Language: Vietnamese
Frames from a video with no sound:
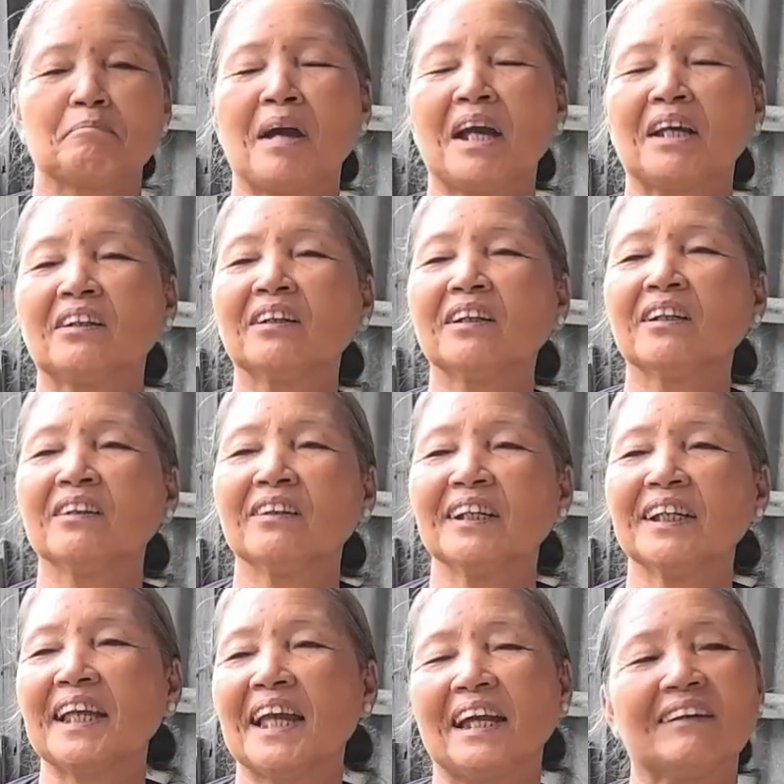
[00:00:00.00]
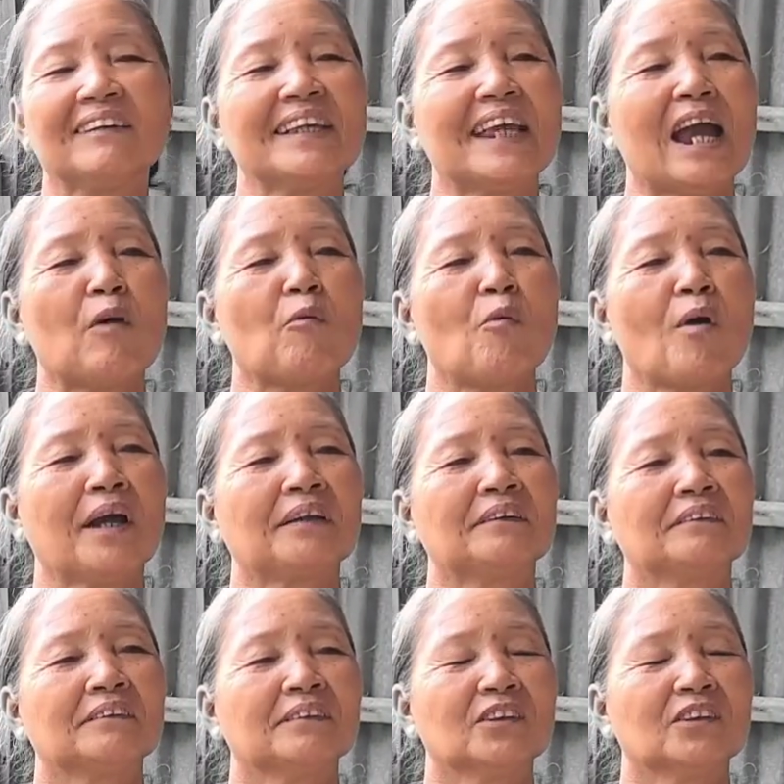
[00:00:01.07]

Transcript: mà nó cứ nói nhà đó giàu hoài.